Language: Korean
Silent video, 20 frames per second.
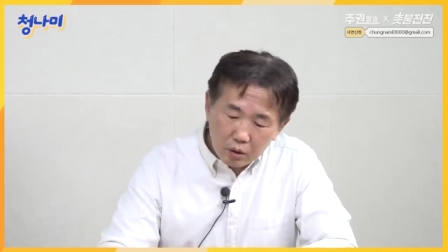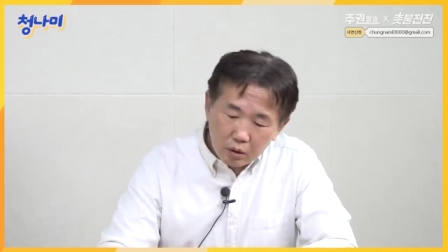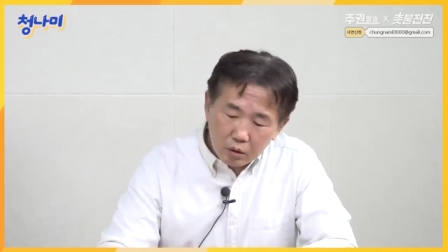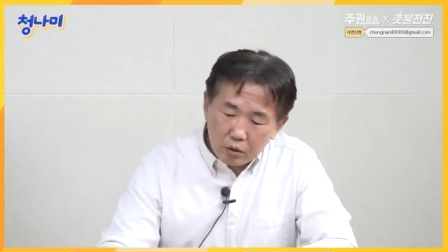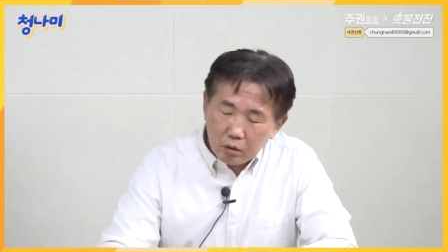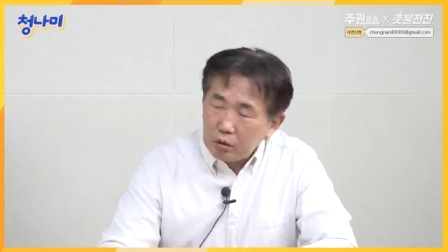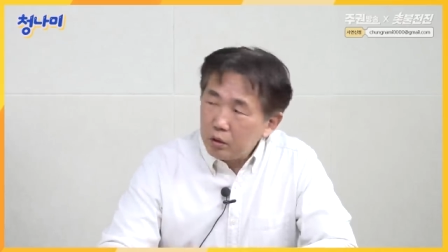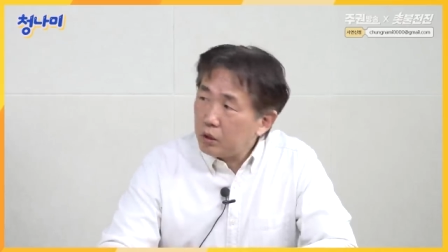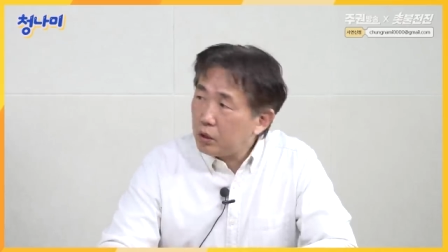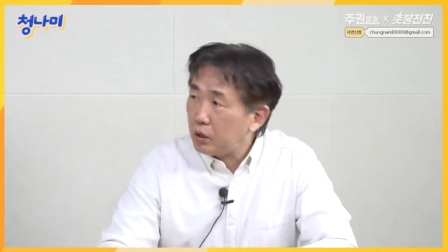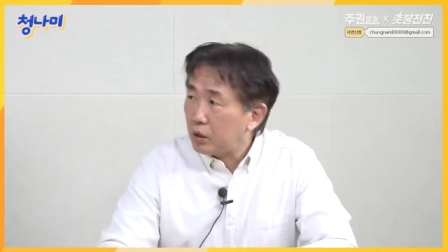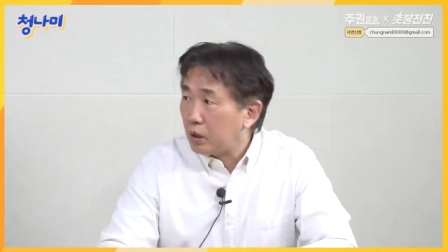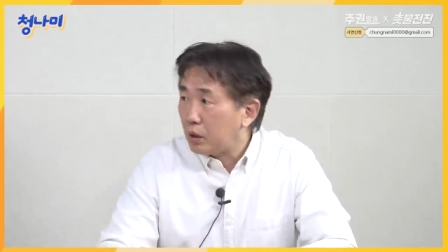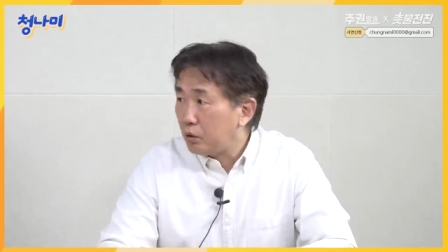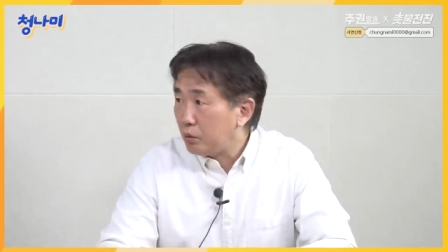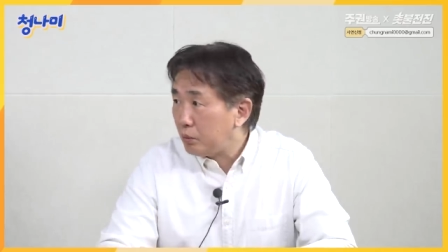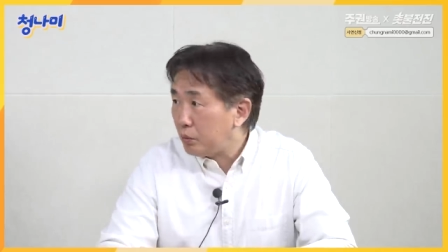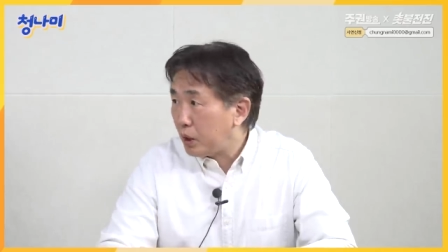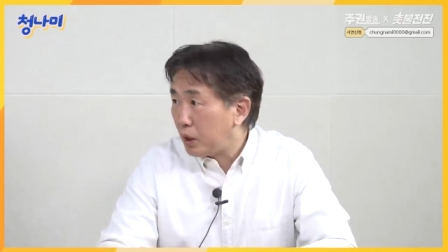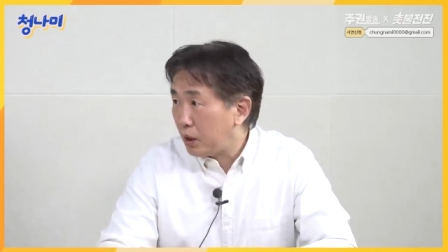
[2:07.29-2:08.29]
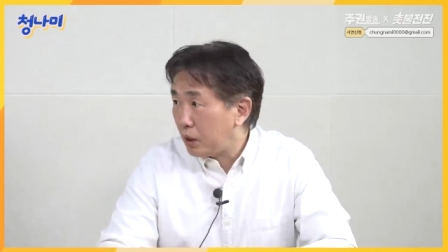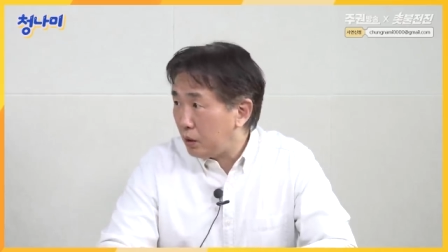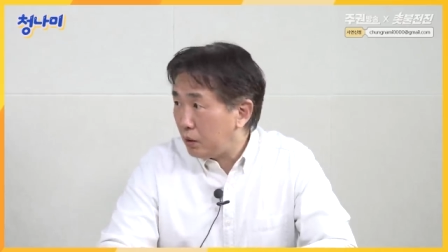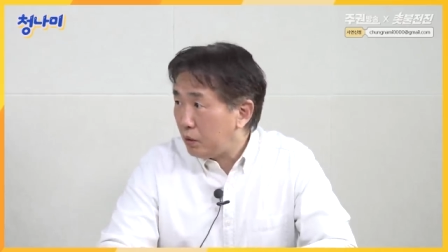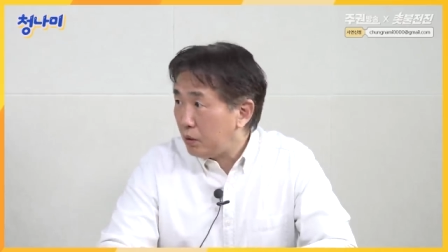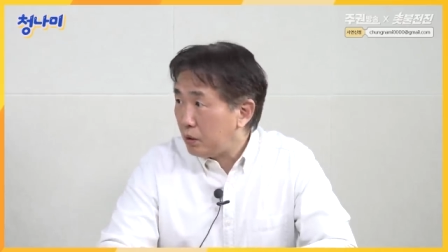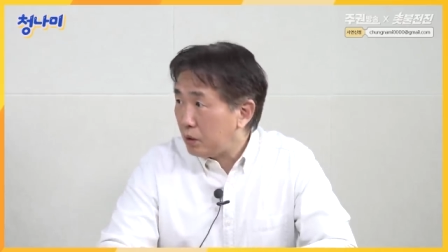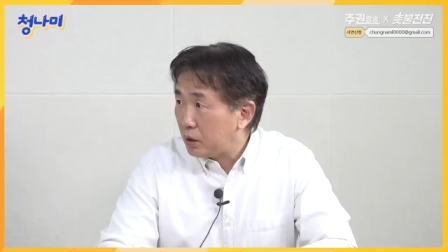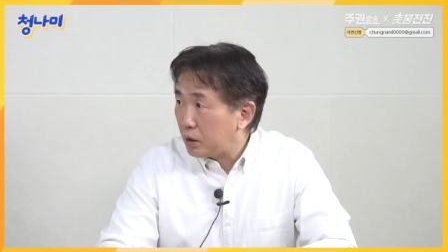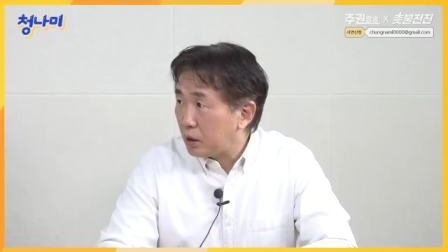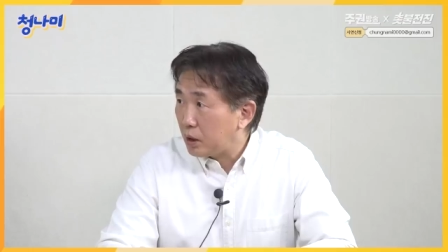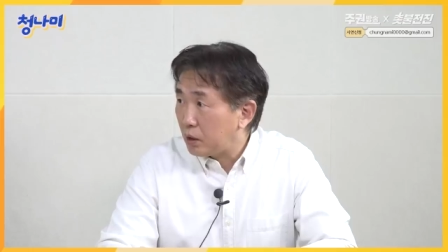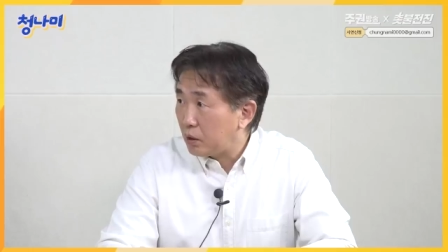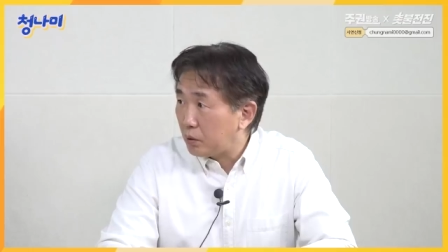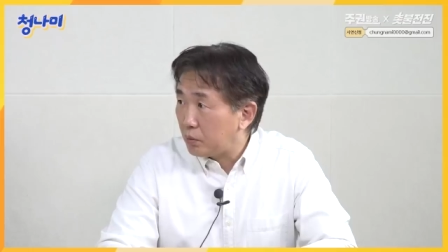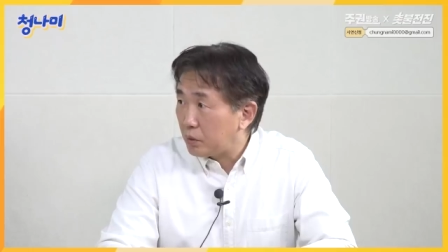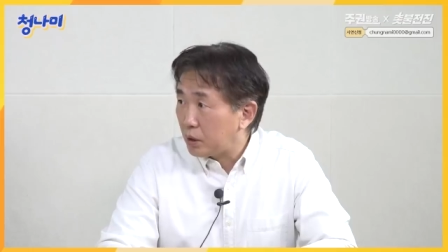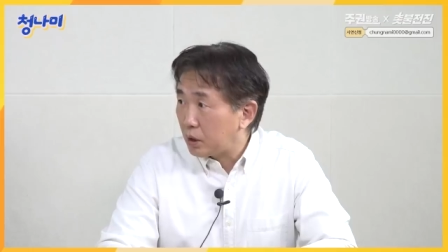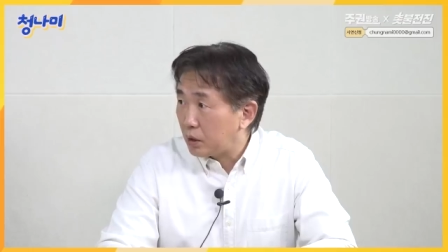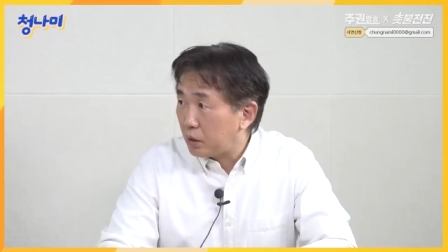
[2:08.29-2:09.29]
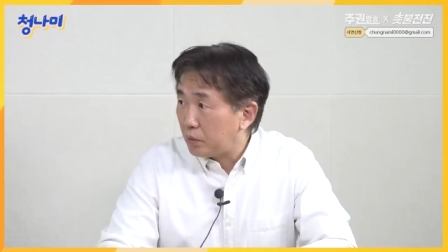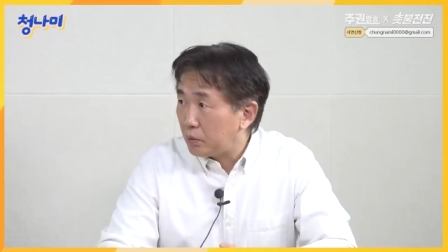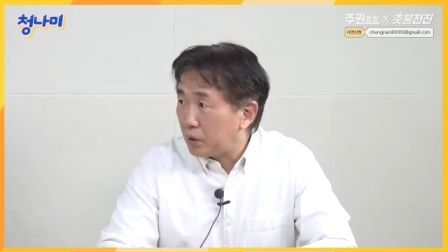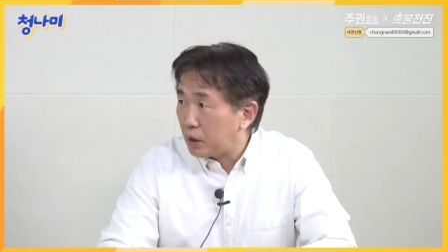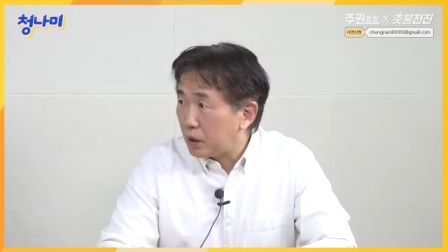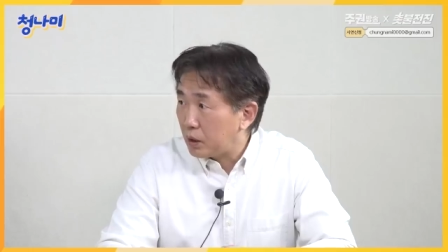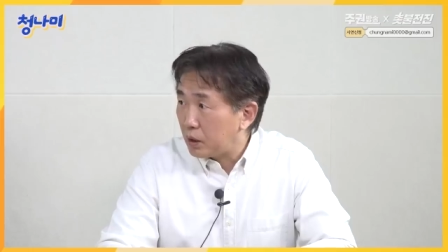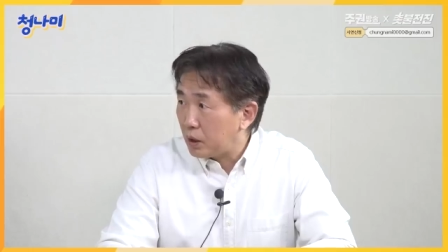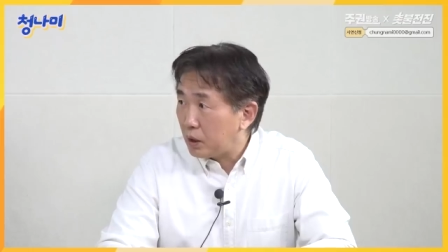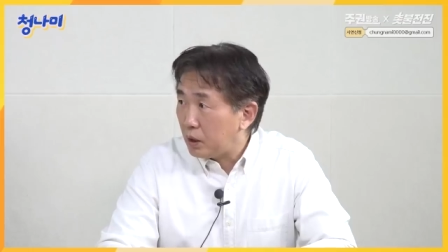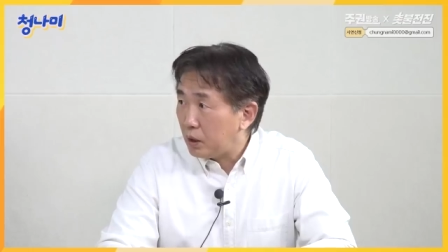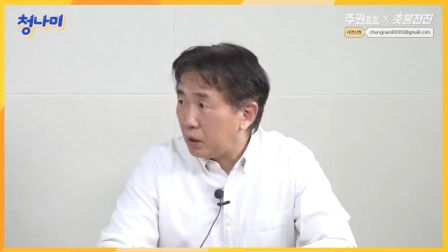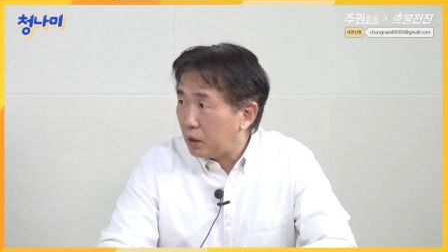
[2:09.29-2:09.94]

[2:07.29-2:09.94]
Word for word: 그런 짓을 한 놈들 아니에요? 지네 검찰들이.